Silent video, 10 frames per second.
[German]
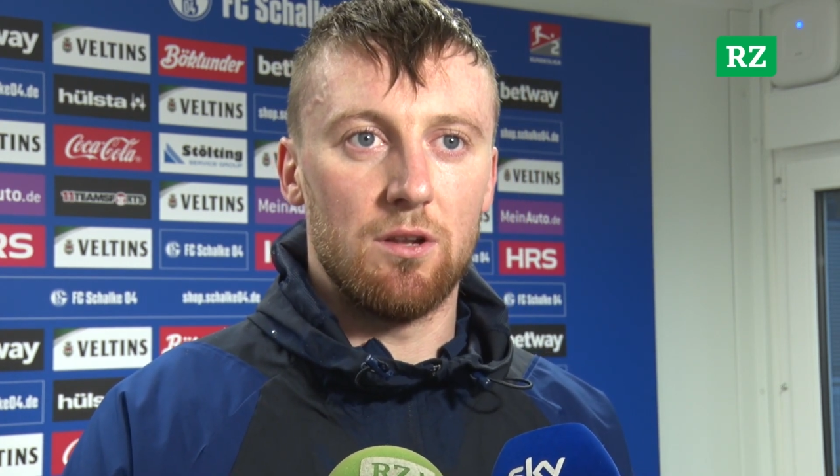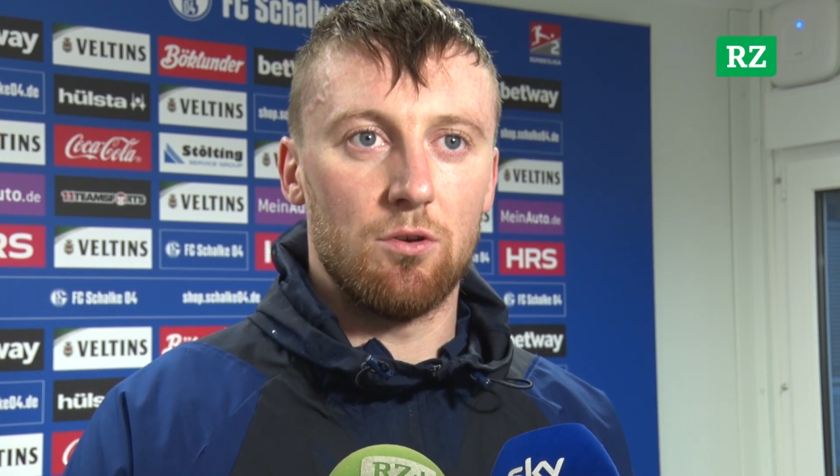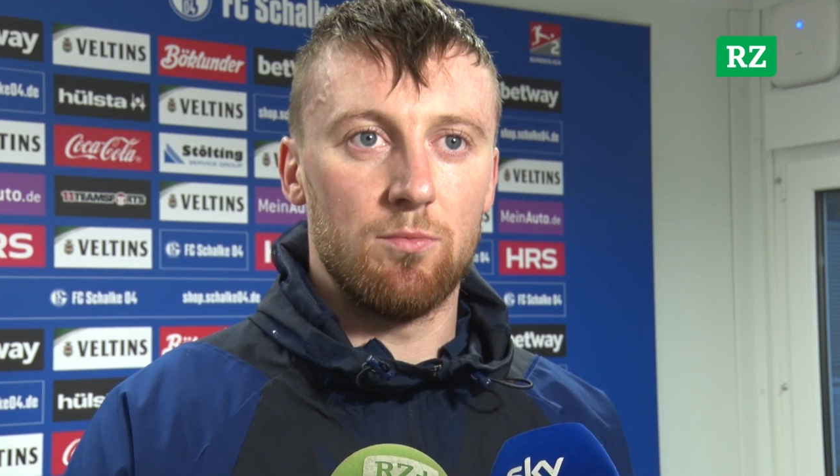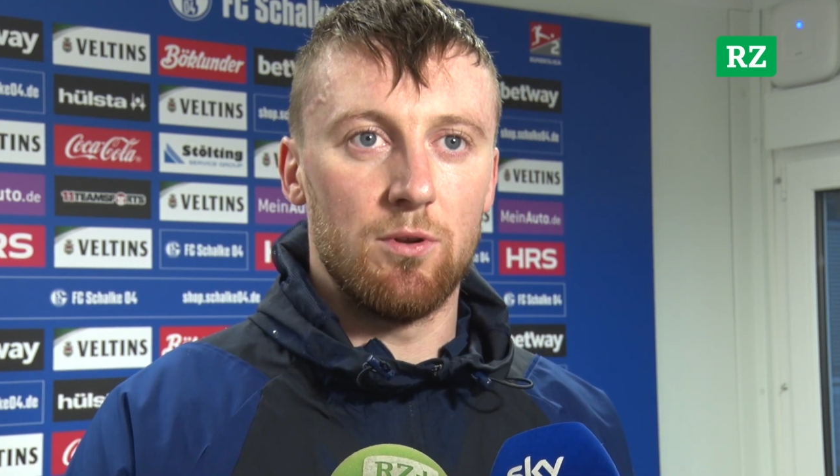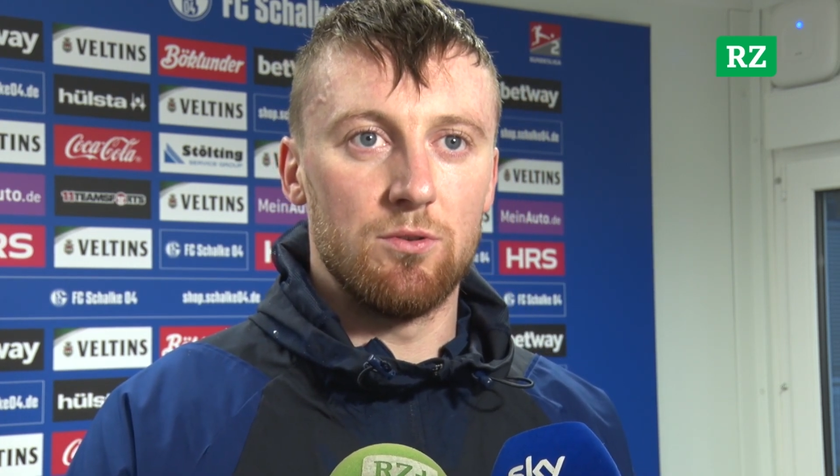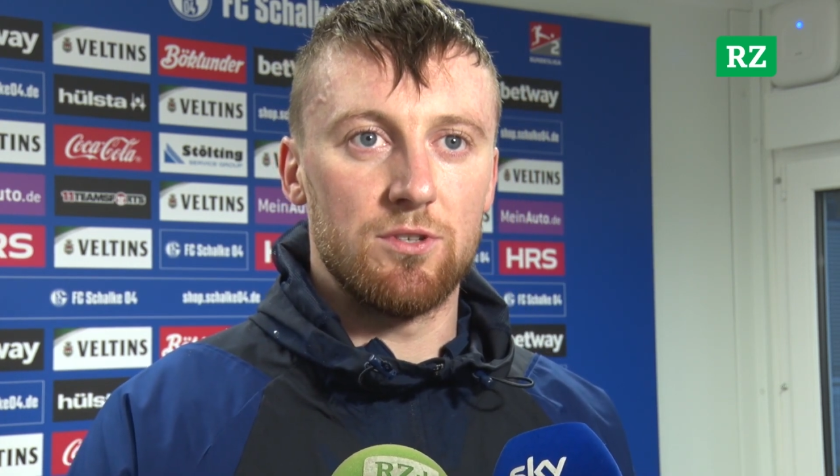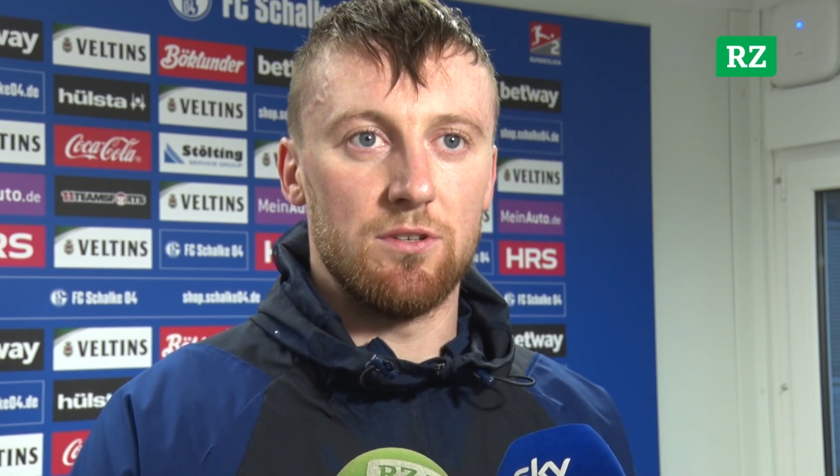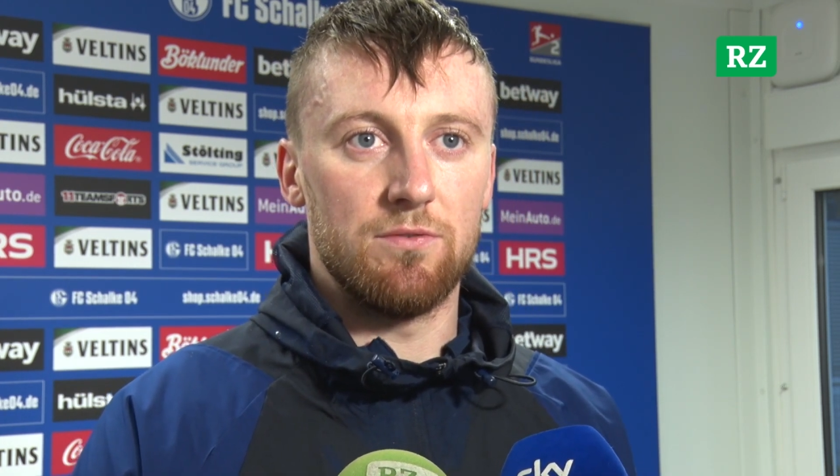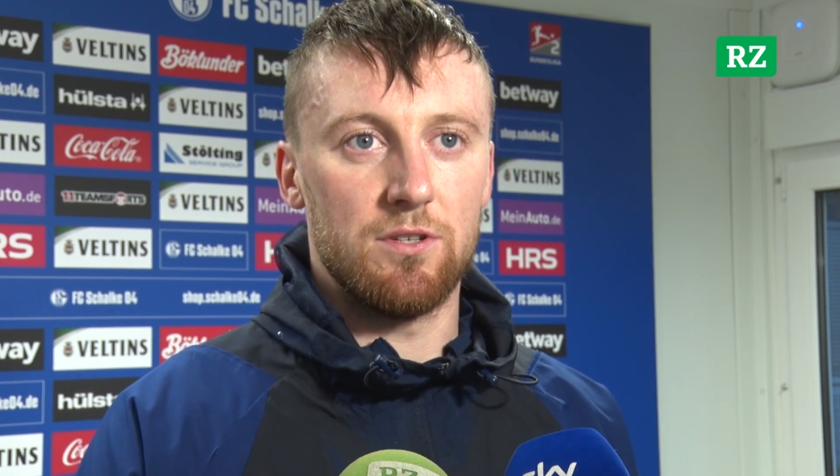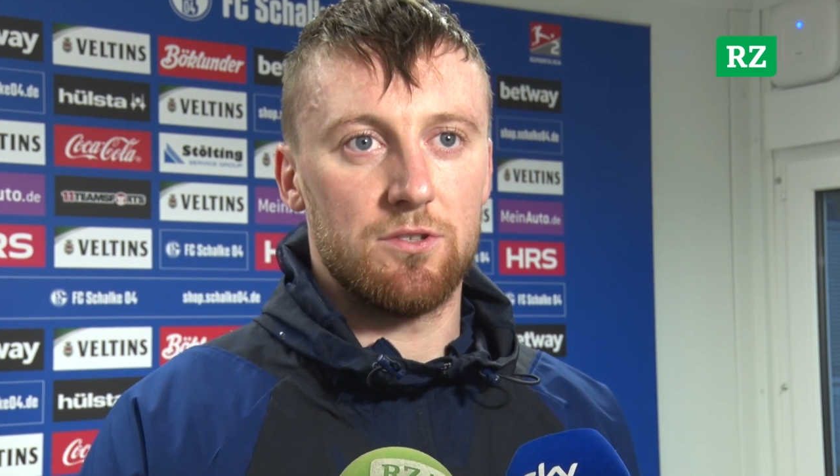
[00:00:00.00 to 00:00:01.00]
da nochmal uns an
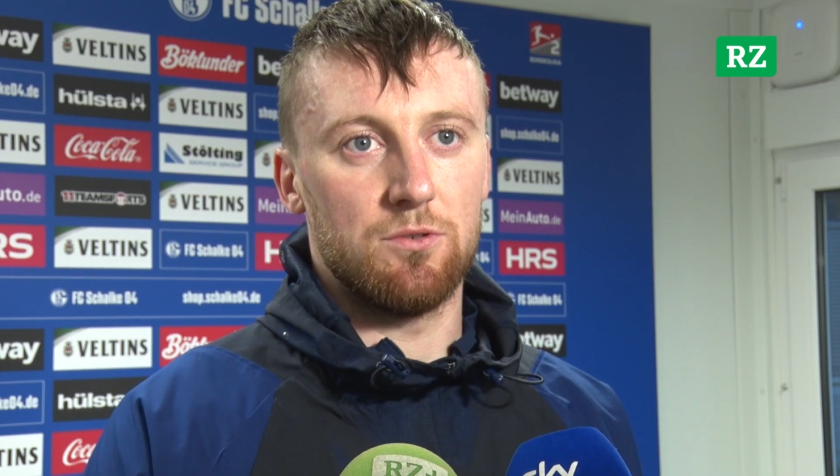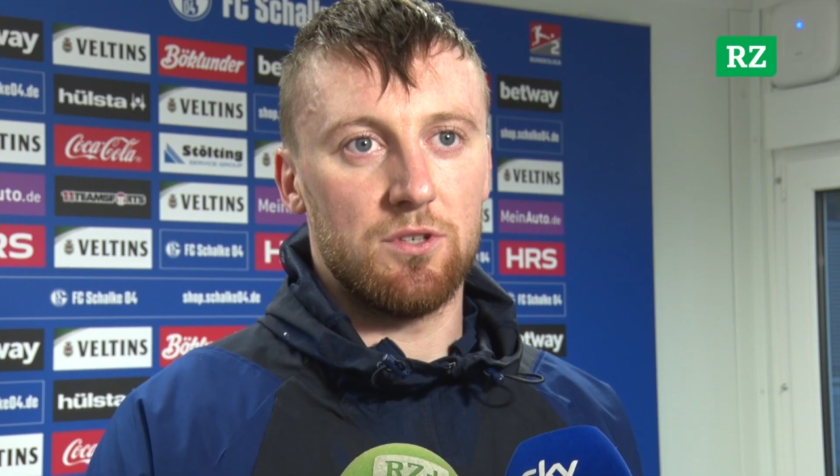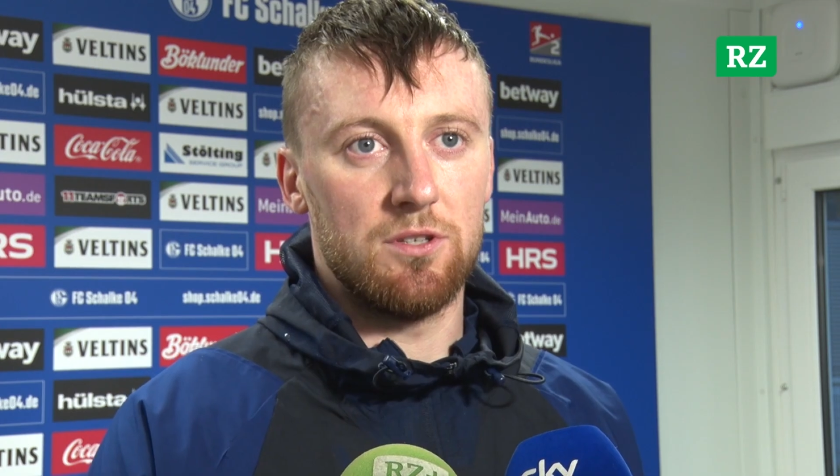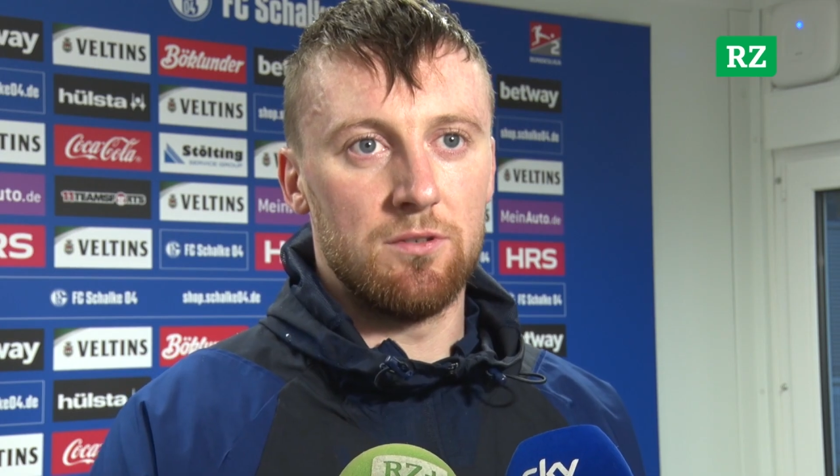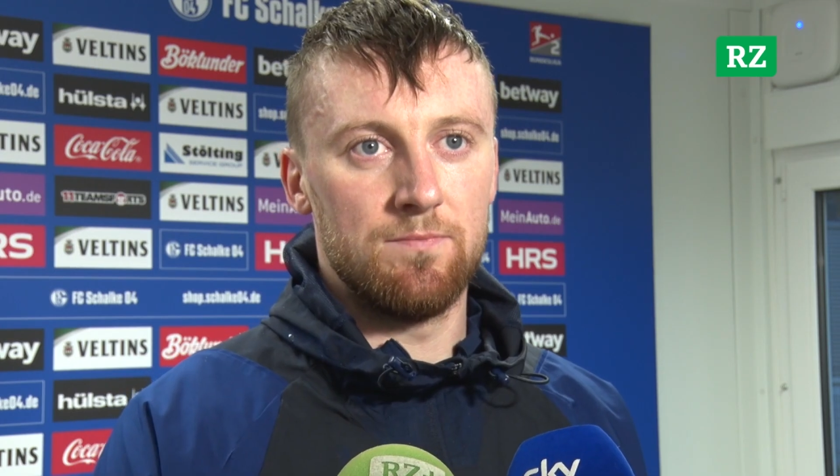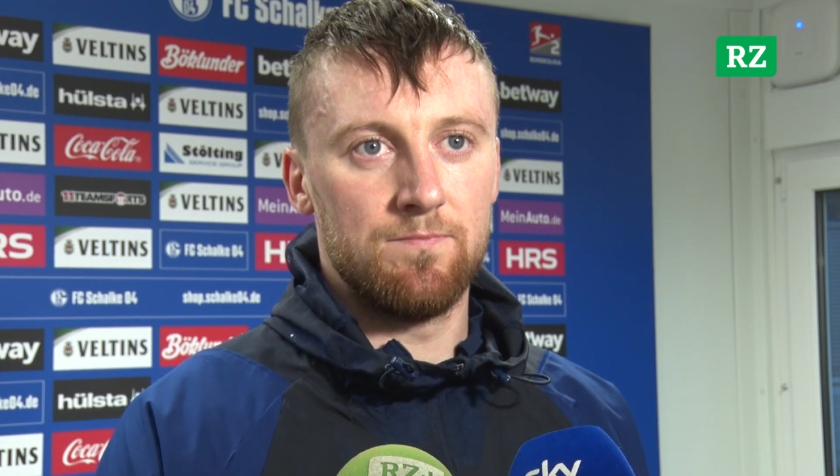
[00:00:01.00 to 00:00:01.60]
die Fans zu richten.